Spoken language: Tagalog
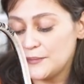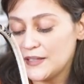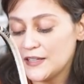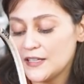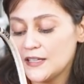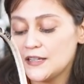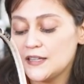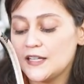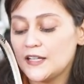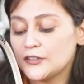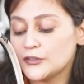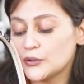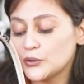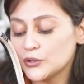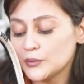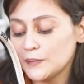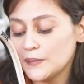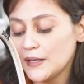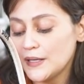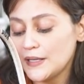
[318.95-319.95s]
And then they
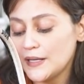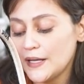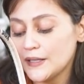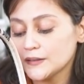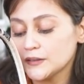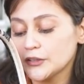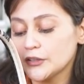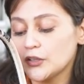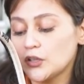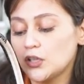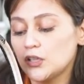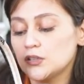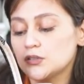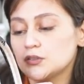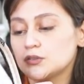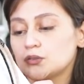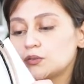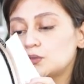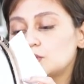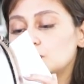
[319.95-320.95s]
wrote me a letter
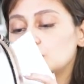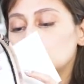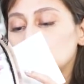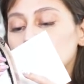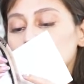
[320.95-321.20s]
also.